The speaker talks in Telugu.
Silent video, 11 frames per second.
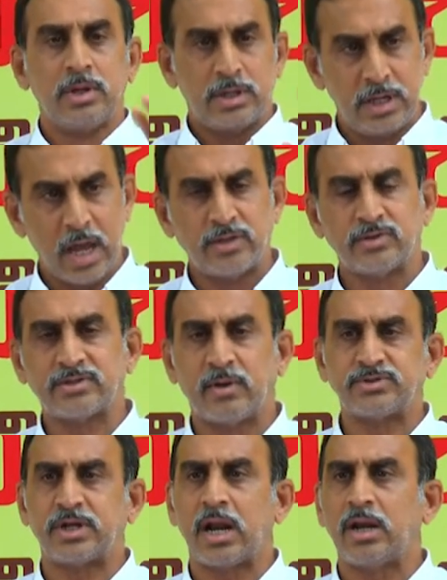ఈ ఐదు
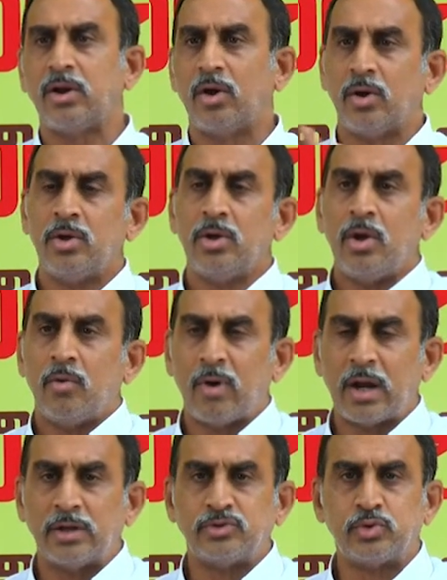సంవత్సరాల్లో
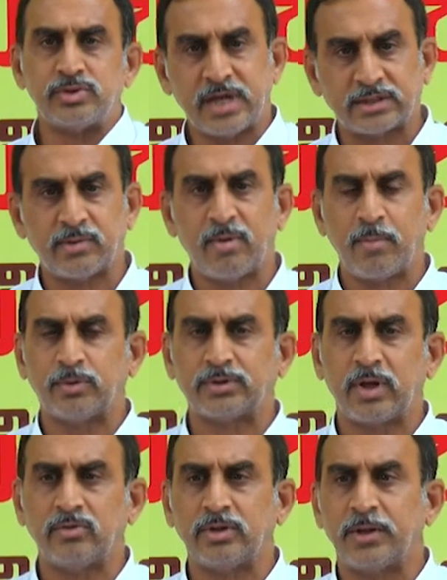వాళ్ళని చూస్తే అర్థమైపోతూ
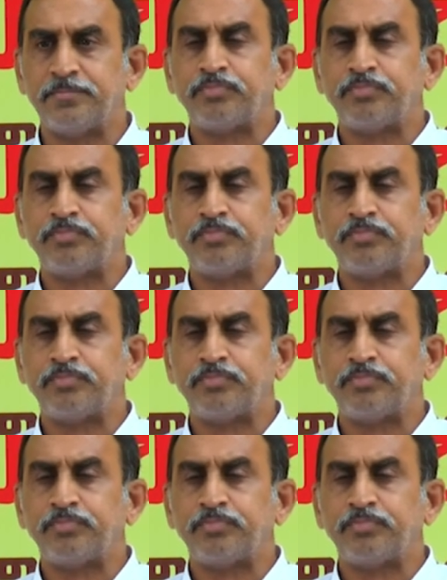ఉంది